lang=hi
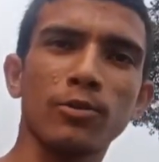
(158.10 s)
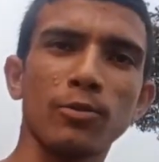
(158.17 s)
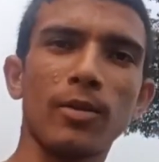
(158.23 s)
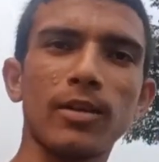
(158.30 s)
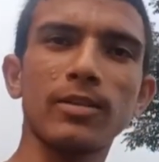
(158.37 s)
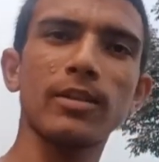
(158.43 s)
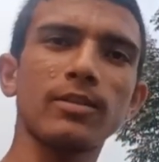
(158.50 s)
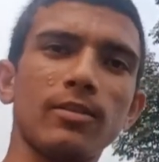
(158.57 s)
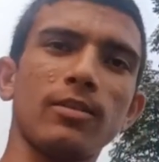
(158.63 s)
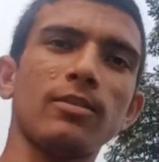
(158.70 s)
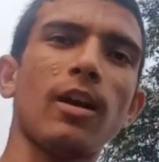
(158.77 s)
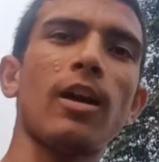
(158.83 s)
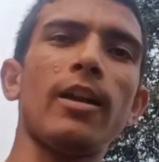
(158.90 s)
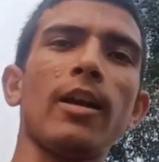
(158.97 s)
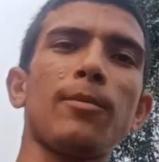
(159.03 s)
सुबह से
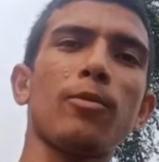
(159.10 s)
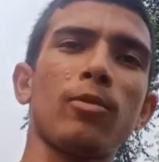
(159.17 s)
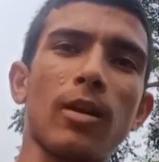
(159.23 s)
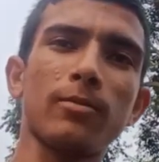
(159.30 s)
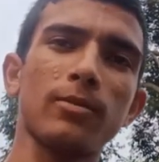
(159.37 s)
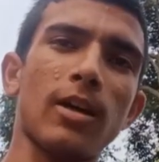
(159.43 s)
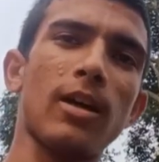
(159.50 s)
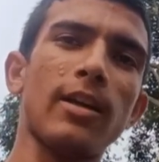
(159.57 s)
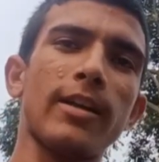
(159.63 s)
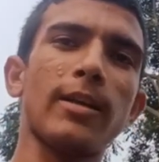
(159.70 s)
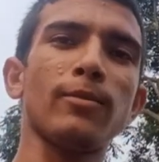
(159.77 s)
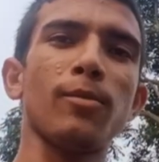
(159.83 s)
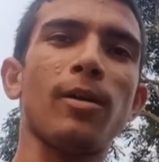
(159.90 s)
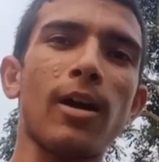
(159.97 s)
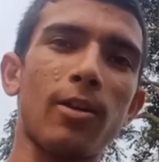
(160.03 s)
जाने का प्रोग्राम था
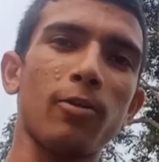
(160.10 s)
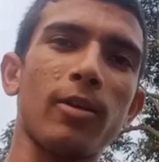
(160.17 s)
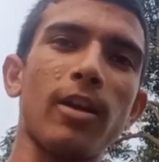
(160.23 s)
लेकिन बीमार हो